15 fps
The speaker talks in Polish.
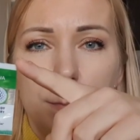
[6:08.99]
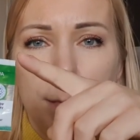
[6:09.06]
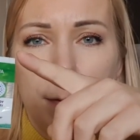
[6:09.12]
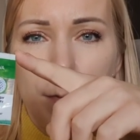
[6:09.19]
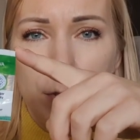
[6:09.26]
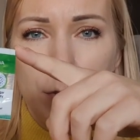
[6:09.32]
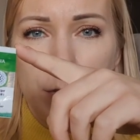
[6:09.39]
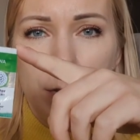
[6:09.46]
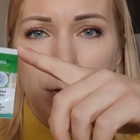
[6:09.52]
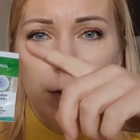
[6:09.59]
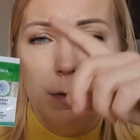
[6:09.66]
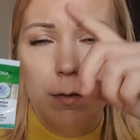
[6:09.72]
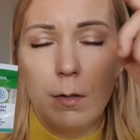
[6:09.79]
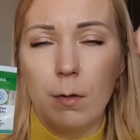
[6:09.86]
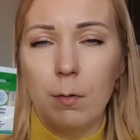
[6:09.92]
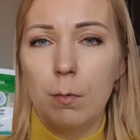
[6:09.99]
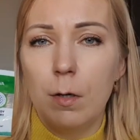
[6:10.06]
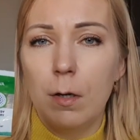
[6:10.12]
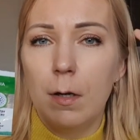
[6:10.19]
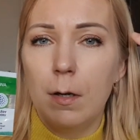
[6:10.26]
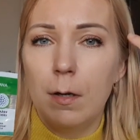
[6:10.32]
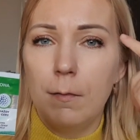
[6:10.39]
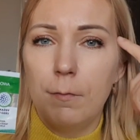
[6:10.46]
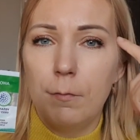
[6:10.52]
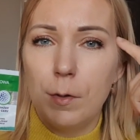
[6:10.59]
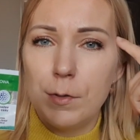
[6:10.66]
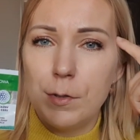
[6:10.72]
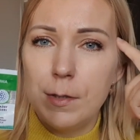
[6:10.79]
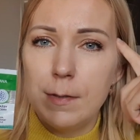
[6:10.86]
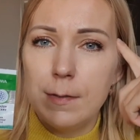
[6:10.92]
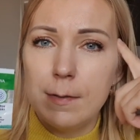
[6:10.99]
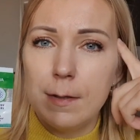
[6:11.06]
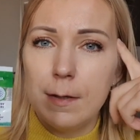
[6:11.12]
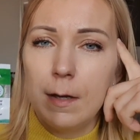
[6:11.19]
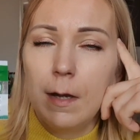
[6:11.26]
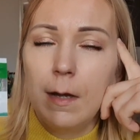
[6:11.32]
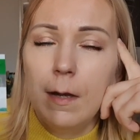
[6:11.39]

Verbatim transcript: Mam jeszcze jedną w łazience.